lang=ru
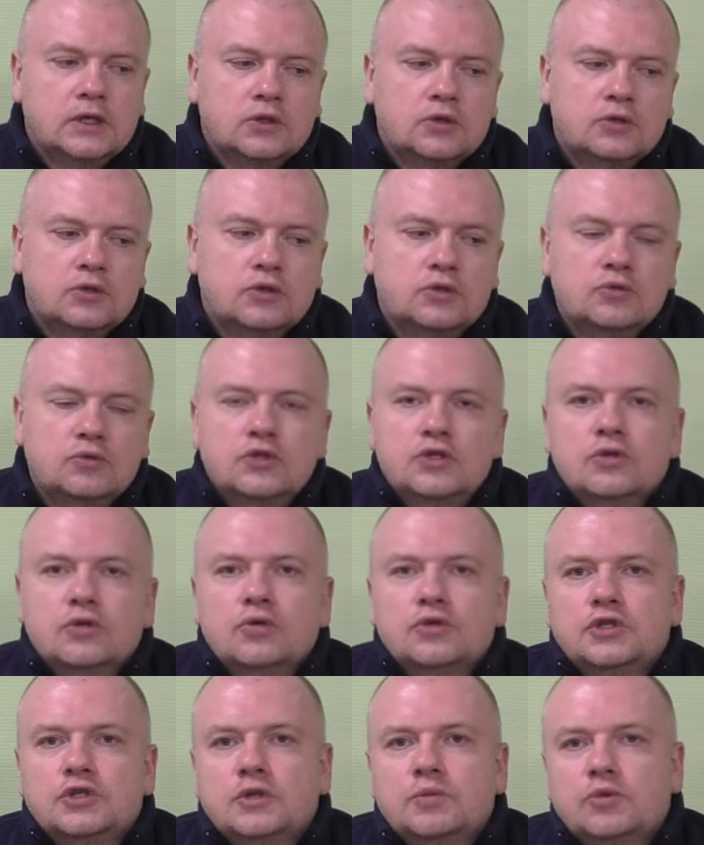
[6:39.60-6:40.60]
То есть
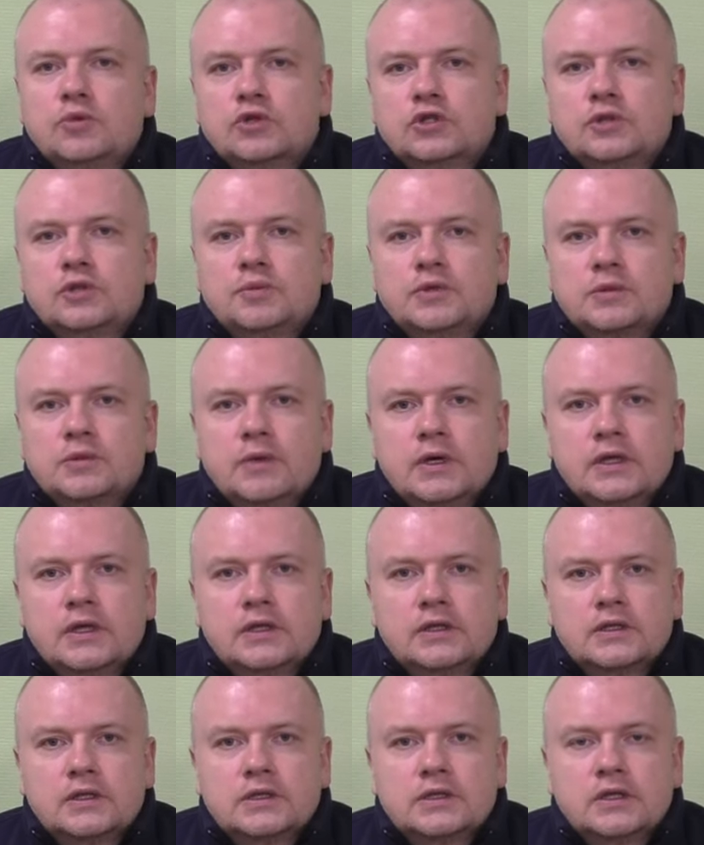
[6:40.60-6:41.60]
узелочек можете
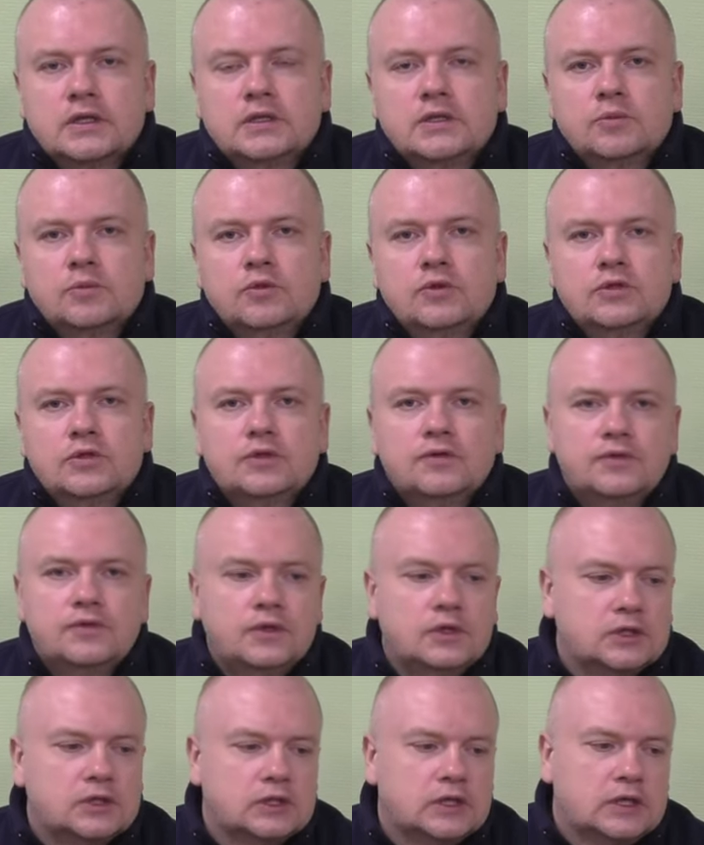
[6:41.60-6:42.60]
посмотреть на сайте
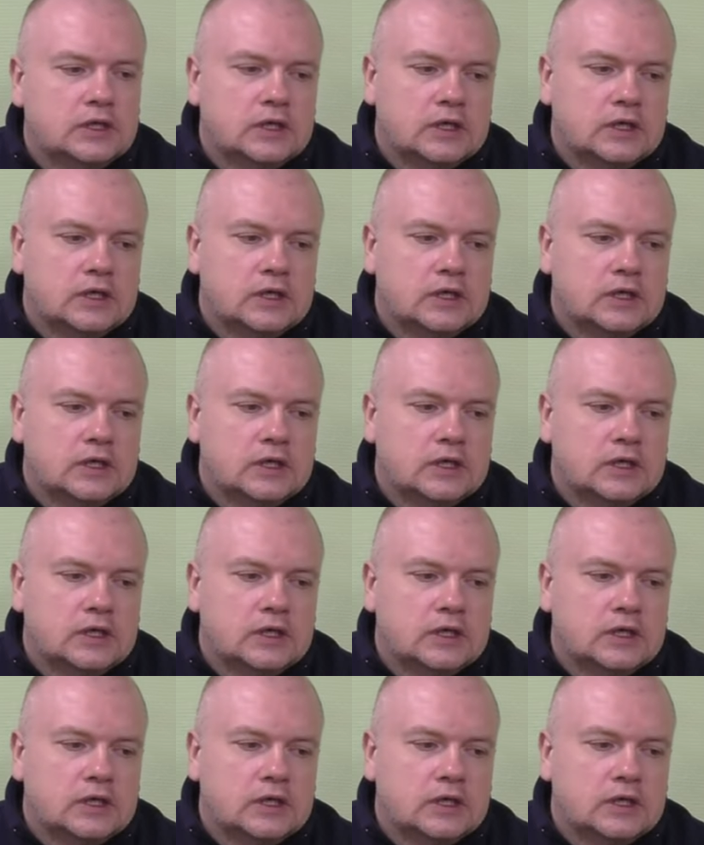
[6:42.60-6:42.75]
мультифиш,